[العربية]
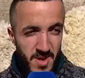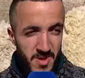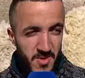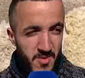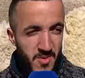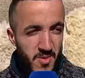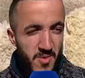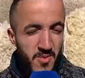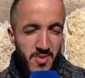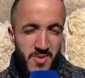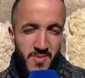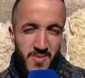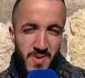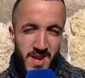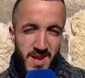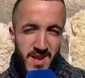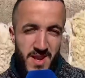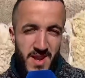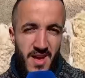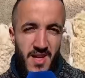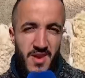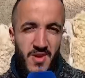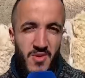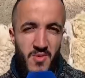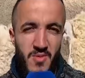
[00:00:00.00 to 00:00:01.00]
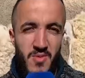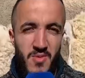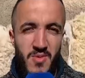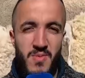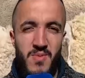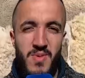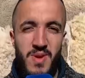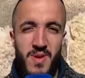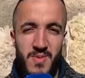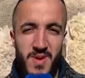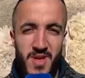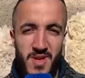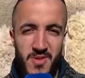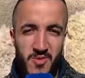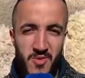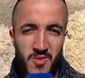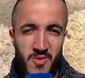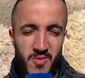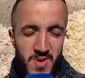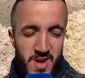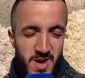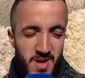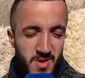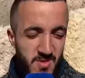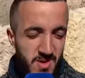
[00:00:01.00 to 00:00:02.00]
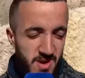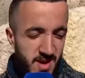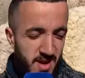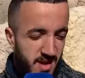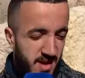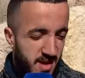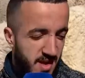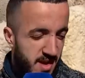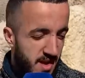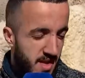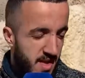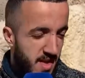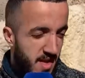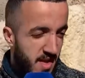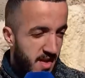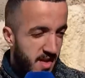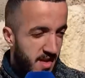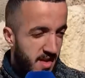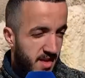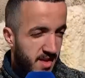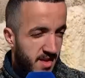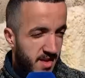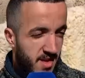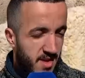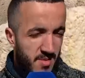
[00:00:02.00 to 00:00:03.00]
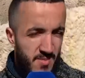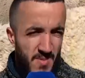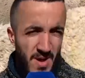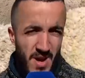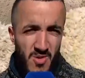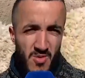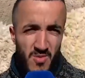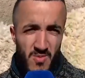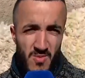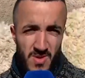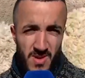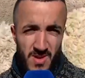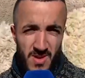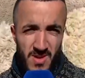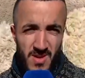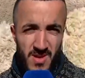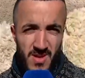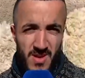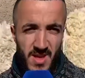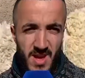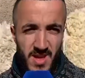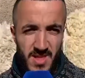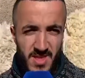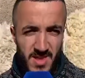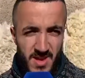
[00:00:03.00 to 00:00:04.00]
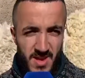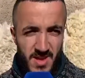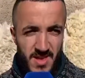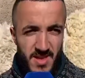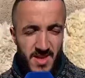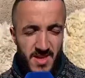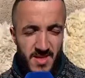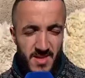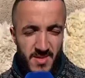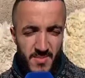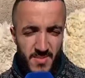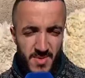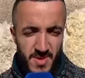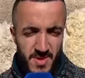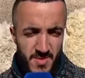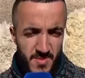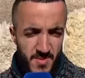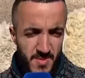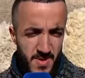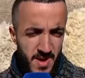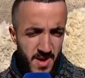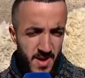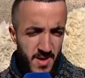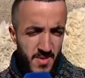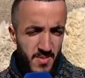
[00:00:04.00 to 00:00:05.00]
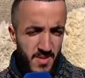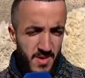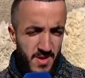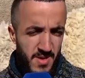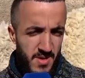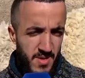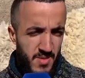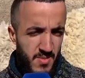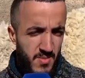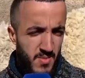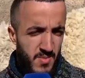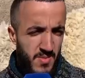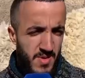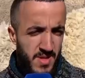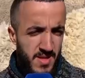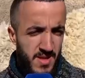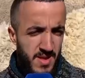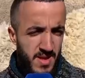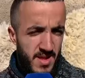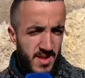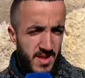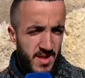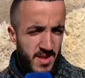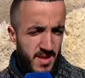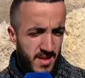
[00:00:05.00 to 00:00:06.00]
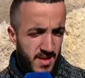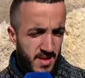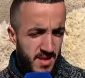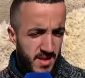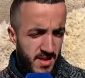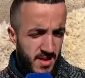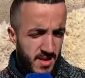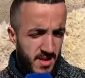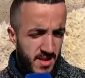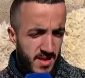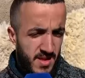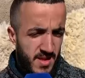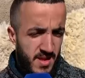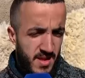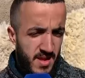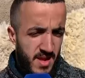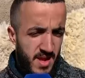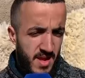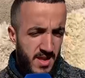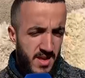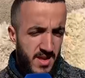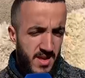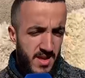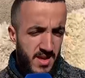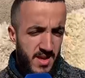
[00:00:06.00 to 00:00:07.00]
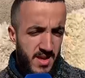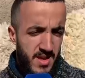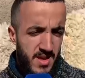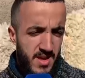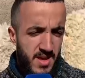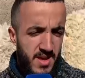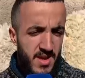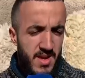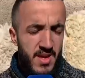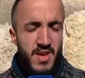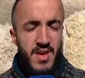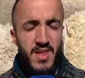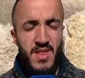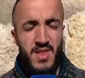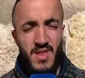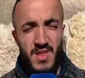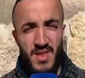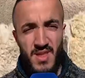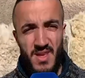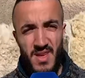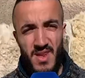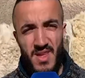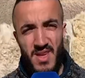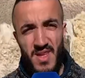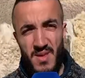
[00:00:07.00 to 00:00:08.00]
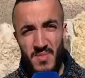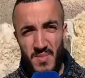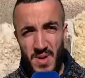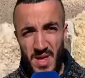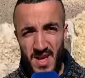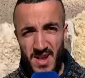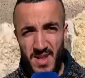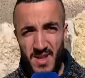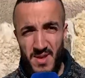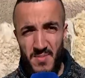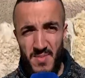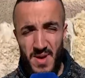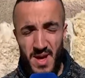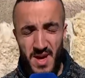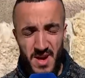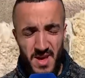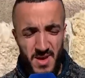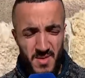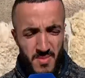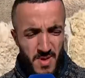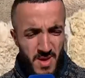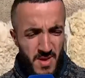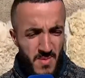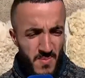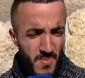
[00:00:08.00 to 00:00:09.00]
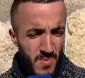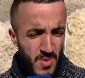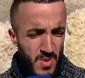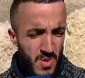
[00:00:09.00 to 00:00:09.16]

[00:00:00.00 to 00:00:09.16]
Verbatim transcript: عليكم تبارك الله عليكم نتمنى الله تكونوا بخير وعلى خير أه، معكم أه، الخطاط ياسين بن صبيح أه، ممثل يعني كنخدم الخط المغربي